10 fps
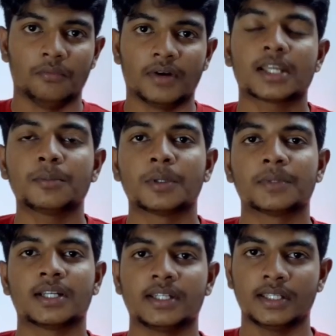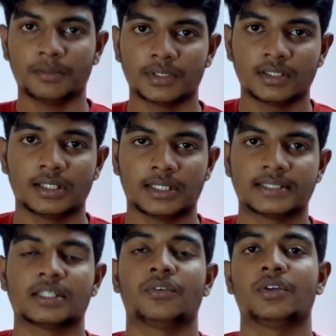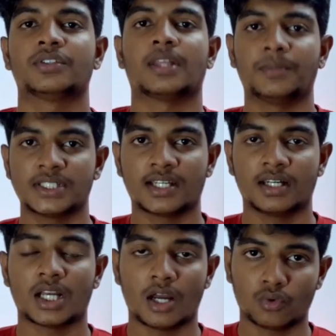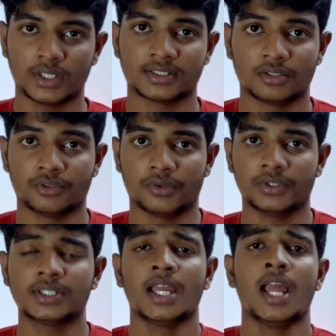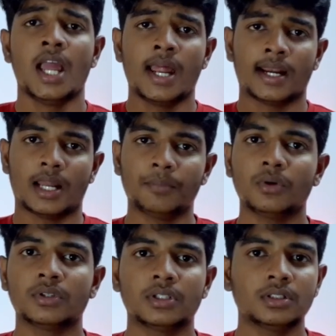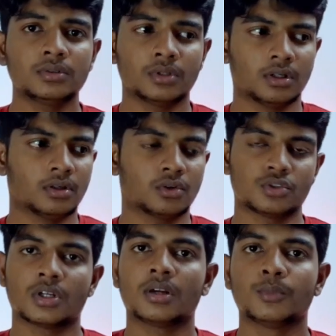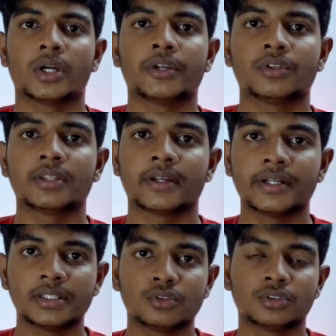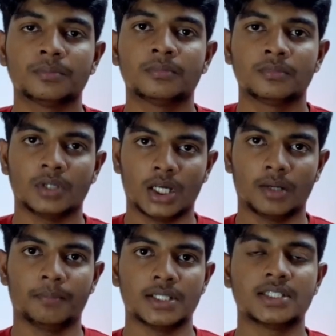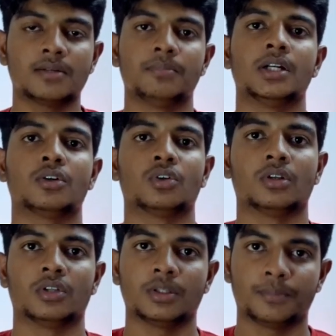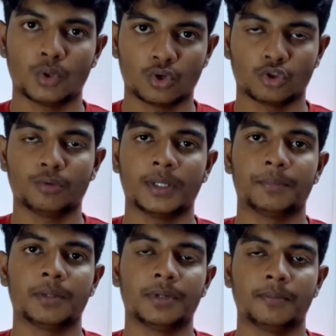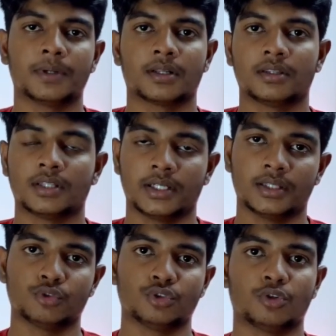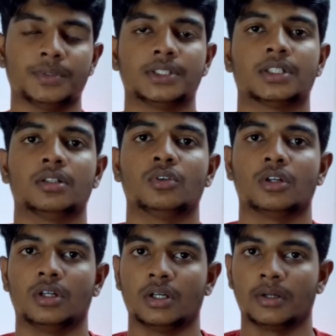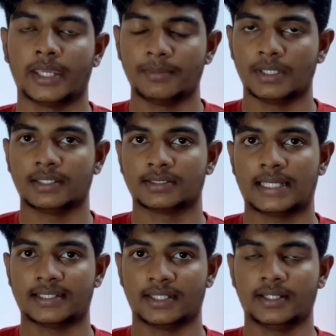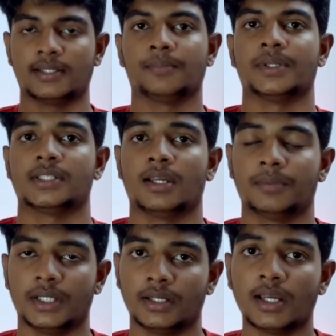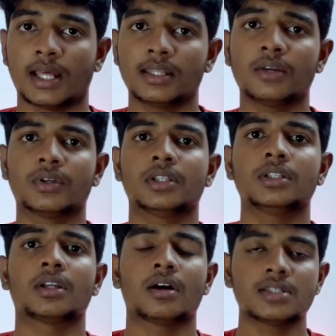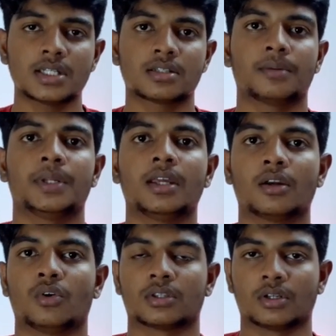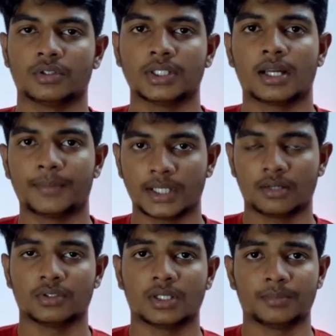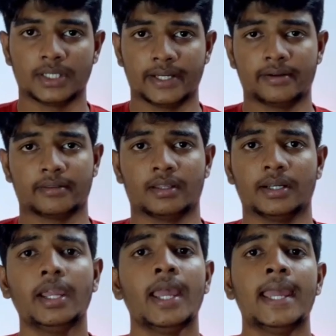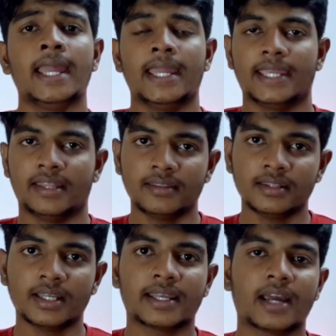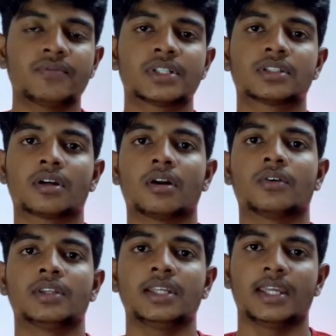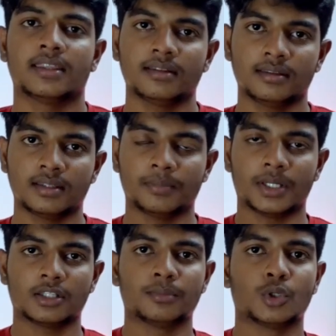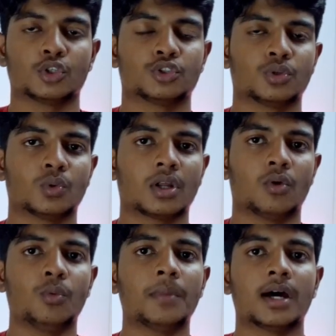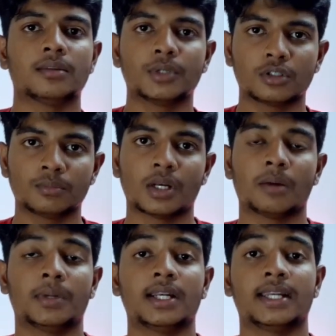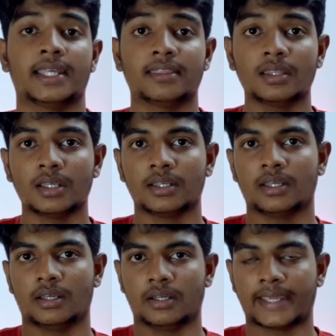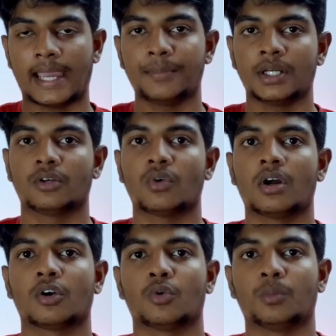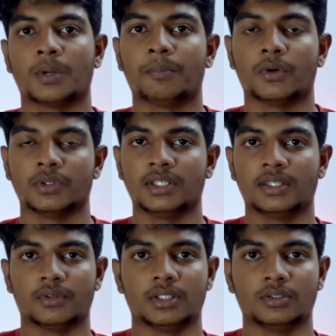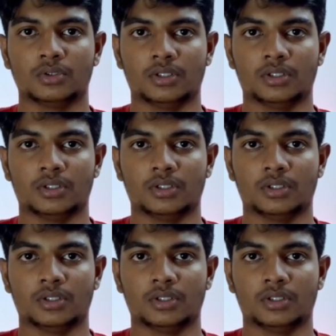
வணக்கம் நண்பர்களே நீங்கள் பார்த்துட்டு இருக்கிற எஸ்எஃப் டிவிஸ் தமிழ் சேனல் நான் உங்கள் எஸ்எஃப் டிவிஸ் நம்ம வந்து கொஞ்ச நாள் முன்னாடி வந்து தேர்ட்டி தௌசண்ட் பட்ஜெட் பில்ட் ஒன்று வந்து போட்டிருந்தோம் எப்படி பில்ட் பண்ணுறது தேர்ட்டி தௌசண்ட் ருபீஸ்க்கு ஒரு கேமிங் ஸ்லாஷ் எடிட்டிங் பிசி அப்படின்ட்டு அதில் வந்து ராஜேஷ் அப்படிங்கிற ஒருத்தர் வந்து கமெண்ட்டில் வந்து நம்மளை கேட்டிருந்தார் எந்தெந்த கிராஃபிக்ஸ் கார்டு வந்து எந்தெந்த மதர் போர்டுக்கு சூட் ஆகும் அது மட்டும் இல்லாமல் எந்த கேபினெட் வாங்கணும் நம்ம வந்து இதை வந்து